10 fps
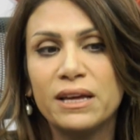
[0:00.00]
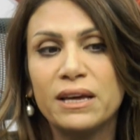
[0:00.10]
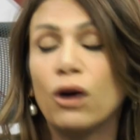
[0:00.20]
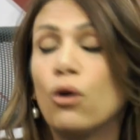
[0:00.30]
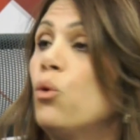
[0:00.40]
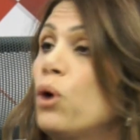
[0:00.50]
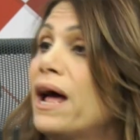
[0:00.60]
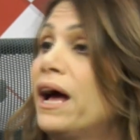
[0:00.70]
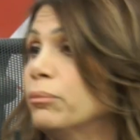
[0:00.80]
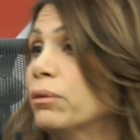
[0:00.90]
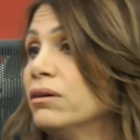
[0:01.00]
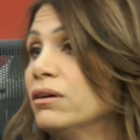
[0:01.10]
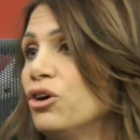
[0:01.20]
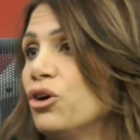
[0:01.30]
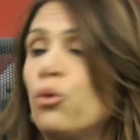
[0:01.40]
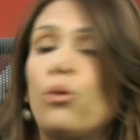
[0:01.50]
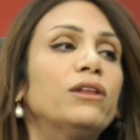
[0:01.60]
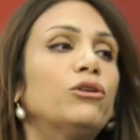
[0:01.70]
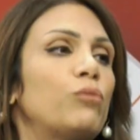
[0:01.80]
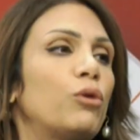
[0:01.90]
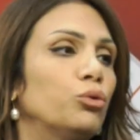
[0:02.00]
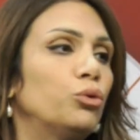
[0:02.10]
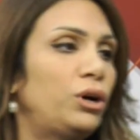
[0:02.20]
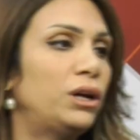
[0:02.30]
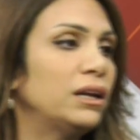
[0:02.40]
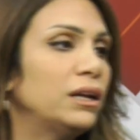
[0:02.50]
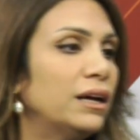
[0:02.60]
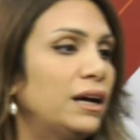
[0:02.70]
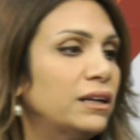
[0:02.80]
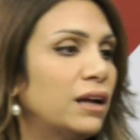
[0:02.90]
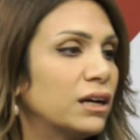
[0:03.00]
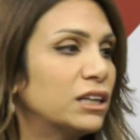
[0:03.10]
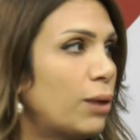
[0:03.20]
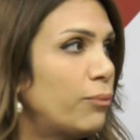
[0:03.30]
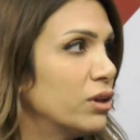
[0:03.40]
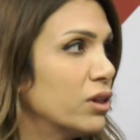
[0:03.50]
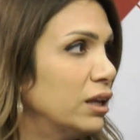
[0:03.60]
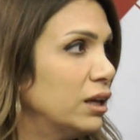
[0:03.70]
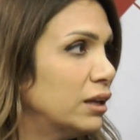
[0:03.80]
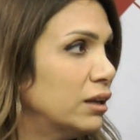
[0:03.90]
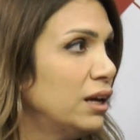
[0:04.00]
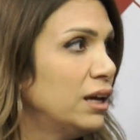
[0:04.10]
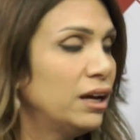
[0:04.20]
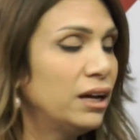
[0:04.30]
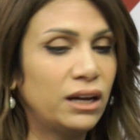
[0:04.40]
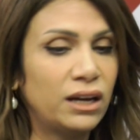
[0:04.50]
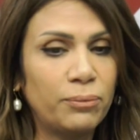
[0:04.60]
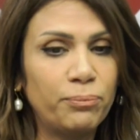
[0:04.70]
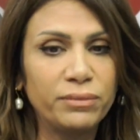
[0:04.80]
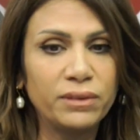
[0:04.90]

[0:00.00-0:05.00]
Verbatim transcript: كقوة ناعمة وهذا هو الموضوع اللي احنا كشعب فلسطيني آه،